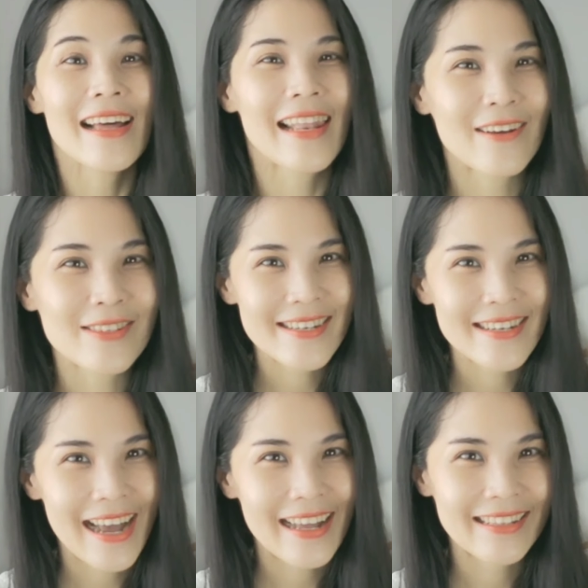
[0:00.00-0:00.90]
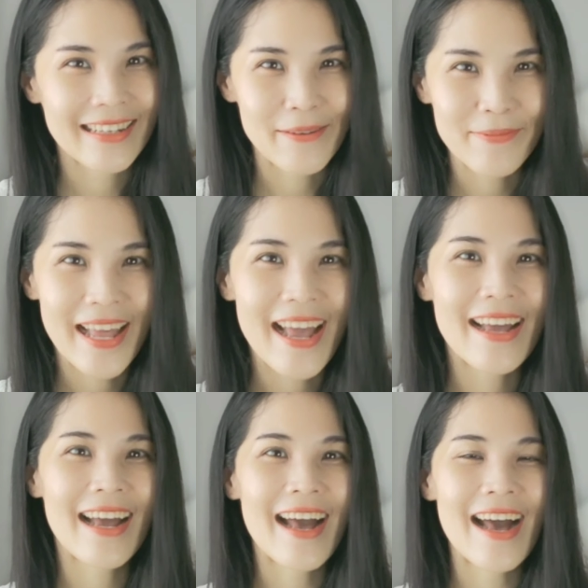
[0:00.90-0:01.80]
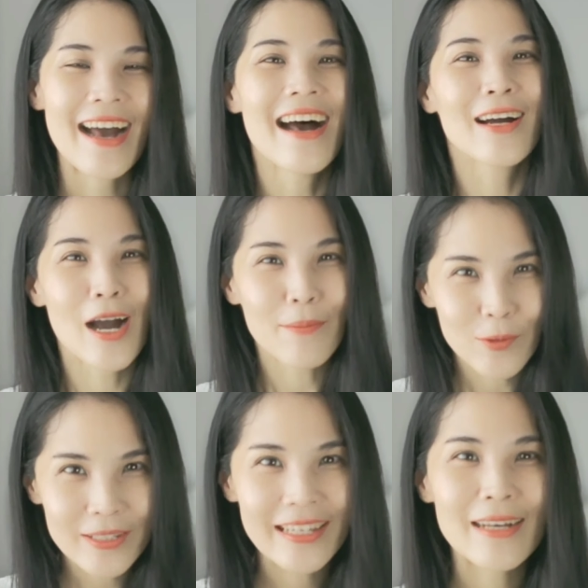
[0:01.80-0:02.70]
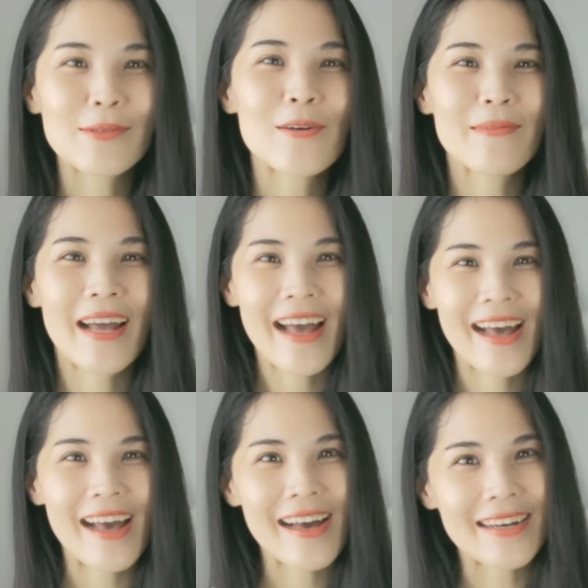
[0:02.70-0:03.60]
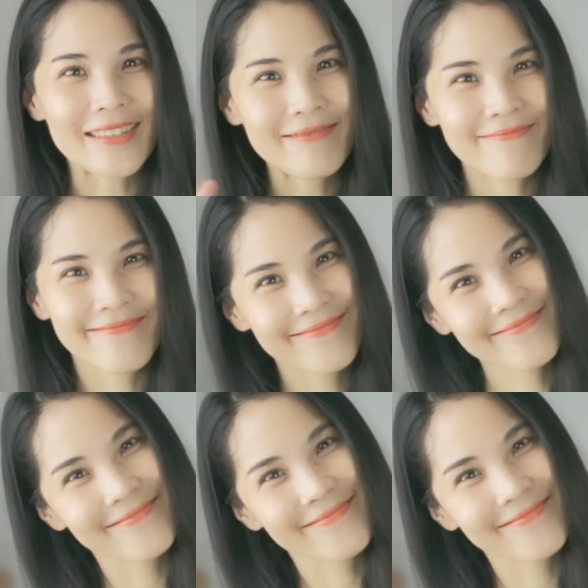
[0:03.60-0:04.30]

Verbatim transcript: แล้วอกันคลิปหน้าค่ะ ขอบคุณที่รับชมค่ะ